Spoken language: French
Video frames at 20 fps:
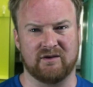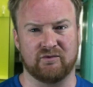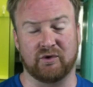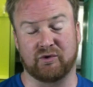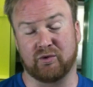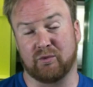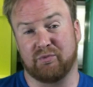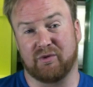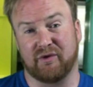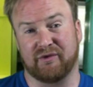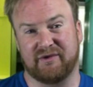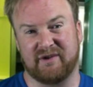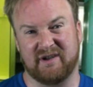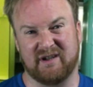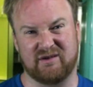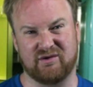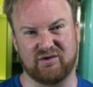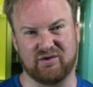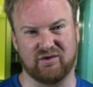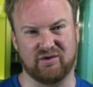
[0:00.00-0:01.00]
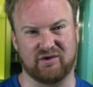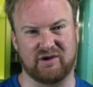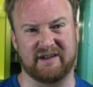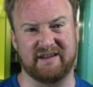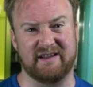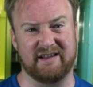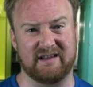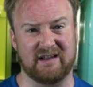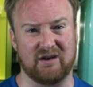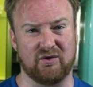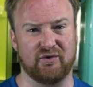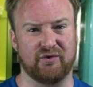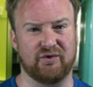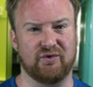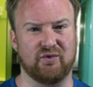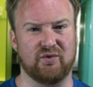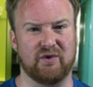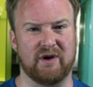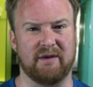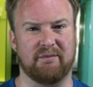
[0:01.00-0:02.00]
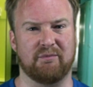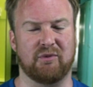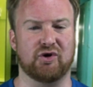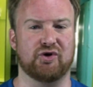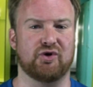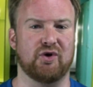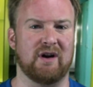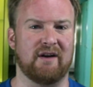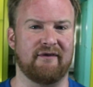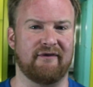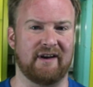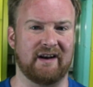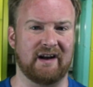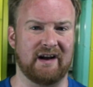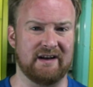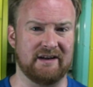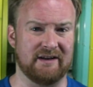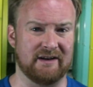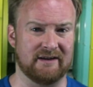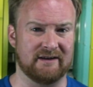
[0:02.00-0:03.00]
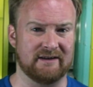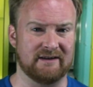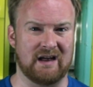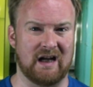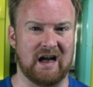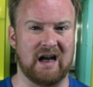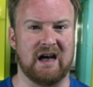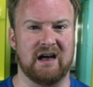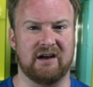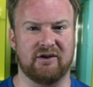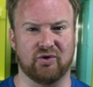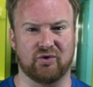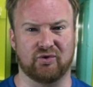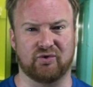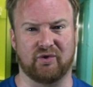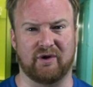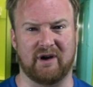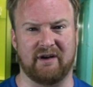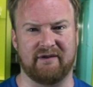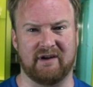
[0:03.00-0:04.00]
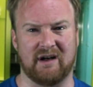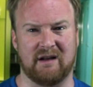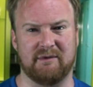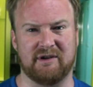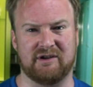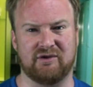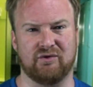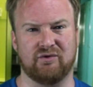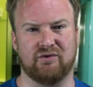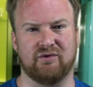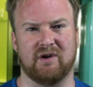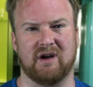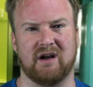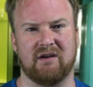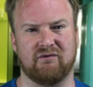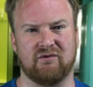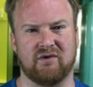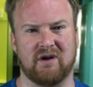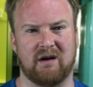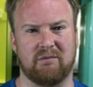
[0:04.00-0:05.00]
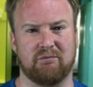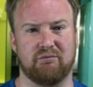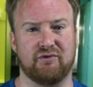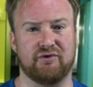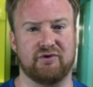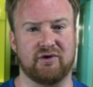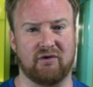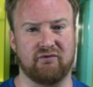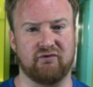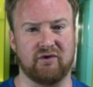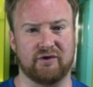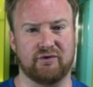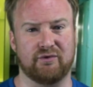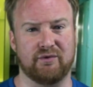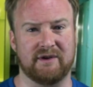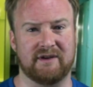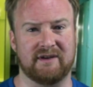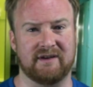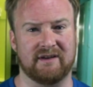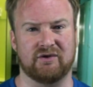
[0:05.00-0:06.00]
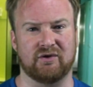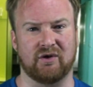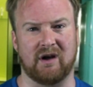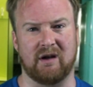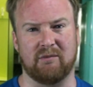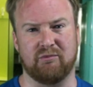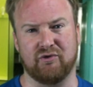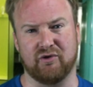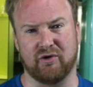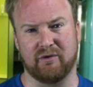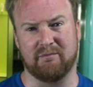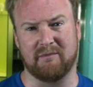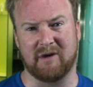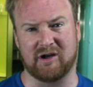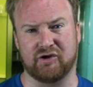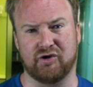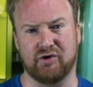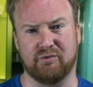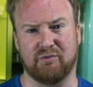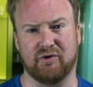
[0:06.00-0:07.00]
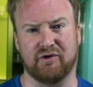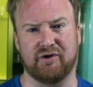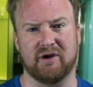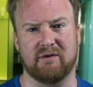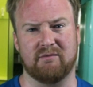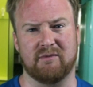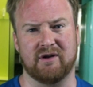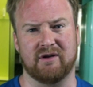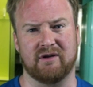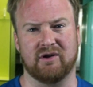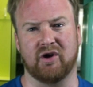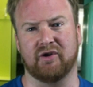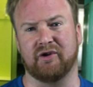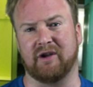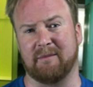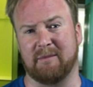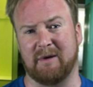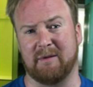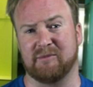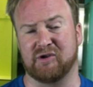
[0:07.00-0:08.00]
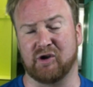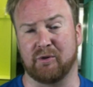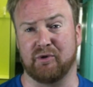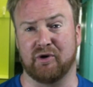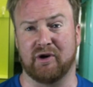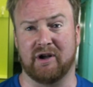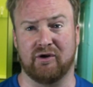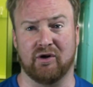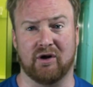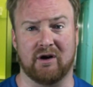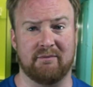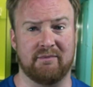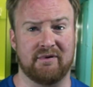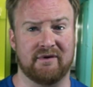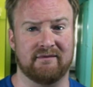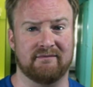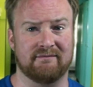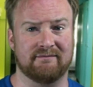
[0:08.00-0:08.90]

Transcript: Peut-on penser que Katinka Ozu est proche de la fin de règne elle dont on avait l'habitude de la voir plusieurs fois de suite sur la plus haute marche du podium lors d'un même championnat d'Europe.